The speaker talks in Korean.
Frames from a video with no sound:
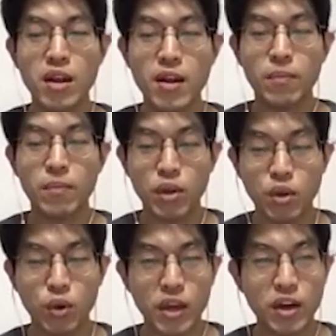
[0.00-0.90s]
더더욱
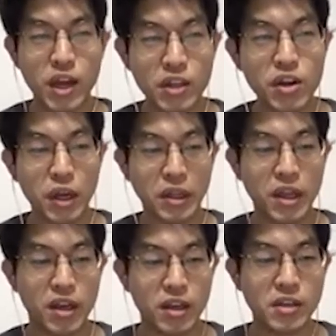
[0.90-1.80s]
해결을
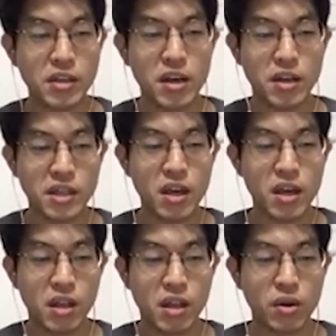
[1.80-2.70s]
해드려야겠다라는 생각을 이제 하게
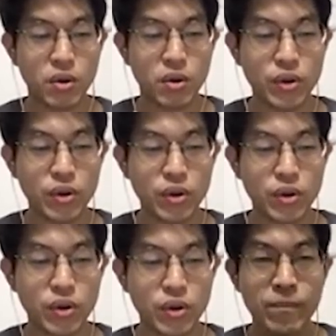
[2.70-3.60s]
됐던 거고요.
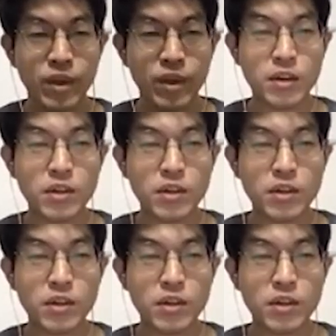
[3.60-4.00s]
그래서